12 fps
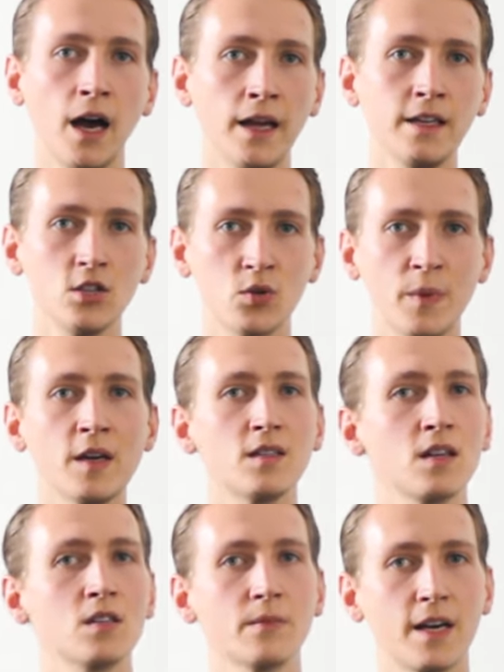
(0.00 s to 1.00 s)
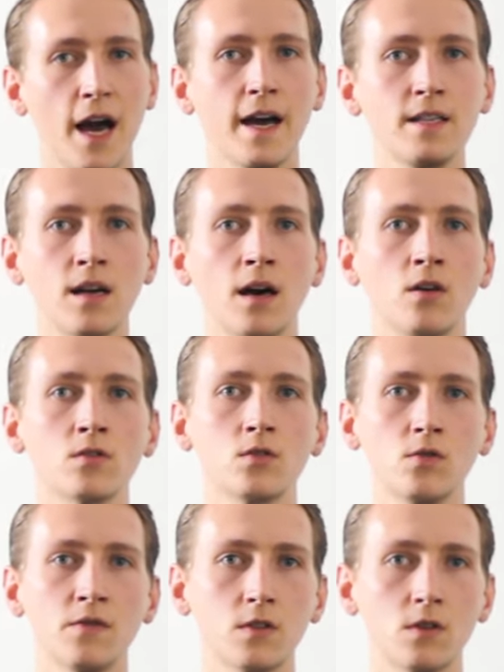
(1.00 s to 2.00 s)
ein Jahr später zum Kaiser
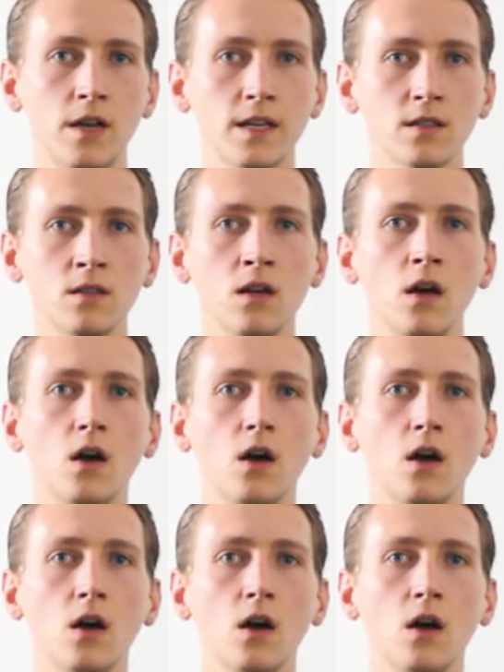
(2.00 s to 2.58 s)
ausrufen zu lassen